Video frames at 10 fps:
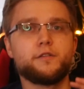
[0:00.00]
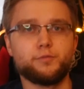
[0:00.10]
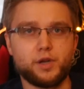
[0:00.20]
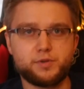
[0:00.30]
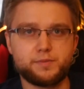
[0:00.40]
W
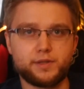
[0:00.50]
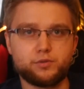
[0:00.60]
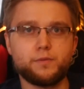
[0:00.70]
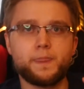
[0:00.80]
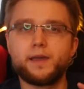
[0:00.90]
moim
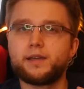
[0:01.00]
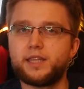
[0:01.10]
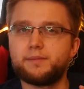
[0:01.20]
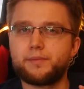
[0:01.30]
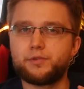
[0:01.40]
przypadku,
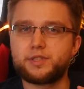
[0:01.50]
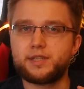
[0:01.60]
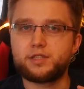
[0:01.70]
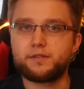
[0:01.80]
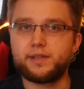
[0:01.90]
kiedy mam do
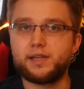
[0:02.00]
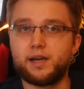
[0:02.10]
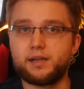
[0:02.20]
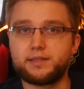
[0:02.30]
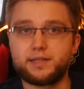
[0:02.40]

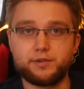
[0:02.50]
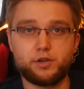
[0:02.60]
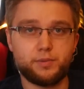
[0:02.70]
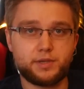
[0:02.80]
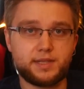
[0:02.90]
zarejestrowania
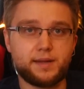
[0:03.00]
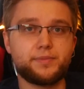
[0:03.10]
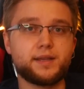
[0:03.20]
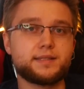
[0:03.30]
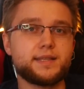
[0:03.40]
całego boksa,
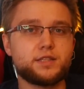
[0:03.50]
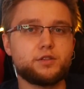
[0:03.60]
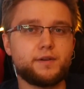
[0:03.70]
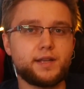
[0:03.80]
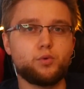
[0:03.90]

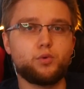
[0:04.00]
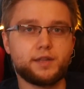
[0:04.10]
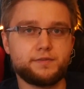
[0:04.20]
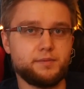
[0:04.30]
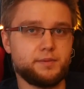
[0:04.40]
zdecydowanie
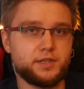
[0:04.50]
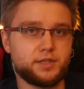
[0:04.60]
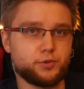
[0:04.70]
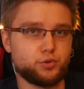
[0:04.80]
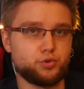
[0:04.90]
łatwiej mi
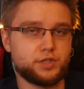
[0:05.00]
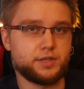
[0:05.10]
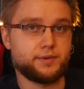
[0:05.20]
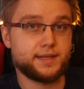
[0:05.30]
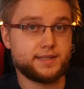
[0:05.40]
będzie posłużyć
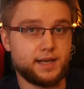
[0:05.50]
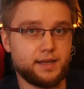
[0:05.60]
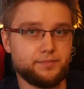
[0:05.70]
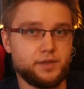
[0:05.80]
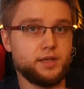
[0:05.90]
się
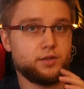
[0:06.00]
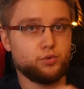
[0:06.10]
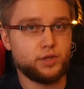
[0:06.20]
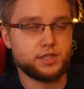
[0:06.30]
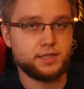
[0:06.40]
Excelem. I
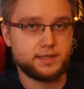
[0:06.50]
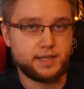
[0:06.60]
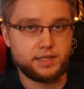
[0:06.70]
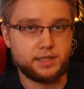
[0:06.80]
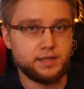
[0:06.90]
tu jeśli
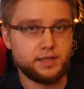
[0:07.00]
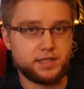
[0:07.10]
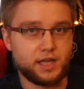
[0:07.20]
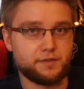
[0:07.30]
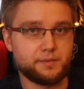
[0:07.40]
znacie inne
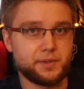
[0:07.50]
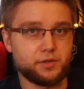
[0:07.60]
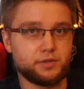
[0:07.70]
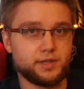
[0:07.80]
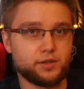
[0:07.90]
ciekawe
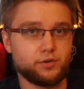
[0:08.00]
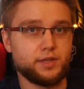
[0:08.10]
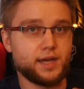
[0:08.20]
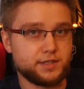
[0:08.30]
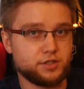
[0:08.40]
metody, no to
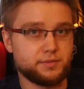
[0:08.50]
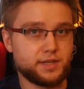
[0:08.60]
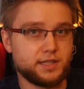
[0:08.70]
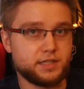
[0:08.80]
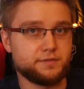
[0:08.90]
jak sobie
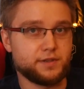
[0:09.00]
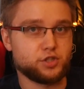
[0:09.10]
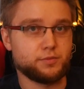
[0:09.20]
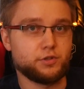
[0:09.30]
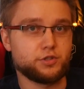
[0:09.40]
radzić z
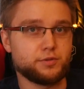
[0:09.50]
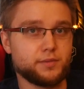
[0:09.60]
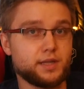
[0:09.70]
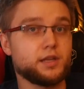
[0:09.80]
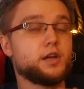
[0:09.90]
większą ilością
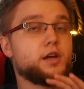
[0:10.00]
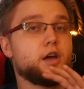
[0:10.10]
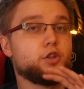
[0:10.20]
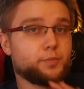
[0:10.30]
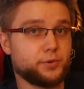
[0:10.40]
kart,
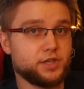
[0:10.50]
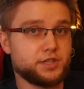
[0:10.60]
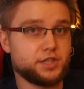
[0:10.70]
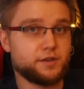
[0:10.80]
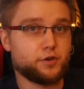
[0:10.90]
to
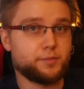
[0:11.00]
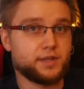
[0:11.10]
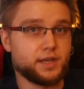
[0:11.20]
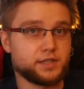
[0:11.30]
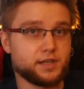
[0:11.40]
podzielcie się w
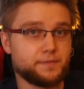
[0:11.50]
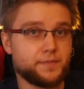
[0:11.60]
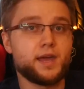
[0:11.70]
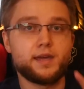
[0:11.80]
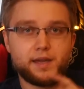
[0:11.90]

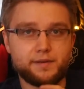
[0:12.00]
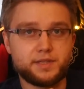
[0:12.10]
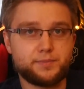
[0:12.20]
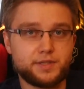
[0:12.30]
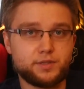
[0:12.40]
komentarzach. Ja Wam
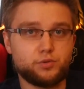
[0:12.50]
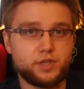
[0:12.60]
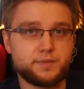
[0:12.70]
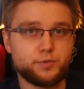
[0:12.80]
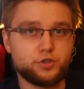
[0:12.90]

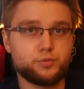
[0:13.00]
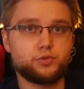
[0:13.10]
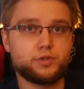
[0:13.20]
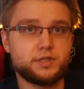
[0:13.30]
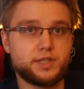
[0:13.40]
zaprezentuję sposób,
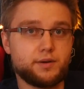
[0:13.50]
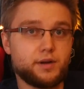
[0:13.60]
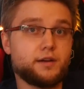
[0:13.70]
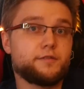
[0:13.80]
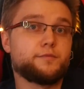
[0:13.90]
który
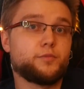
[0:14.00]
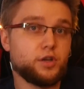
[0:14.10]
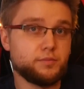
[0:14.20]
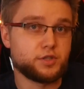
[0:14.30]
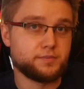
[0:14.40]
działa w
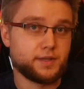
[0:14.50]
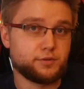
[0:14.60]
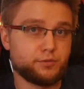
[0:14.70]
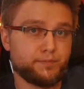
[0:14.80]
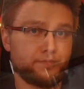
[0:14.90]
moim
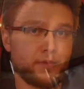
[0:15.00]
przypadku.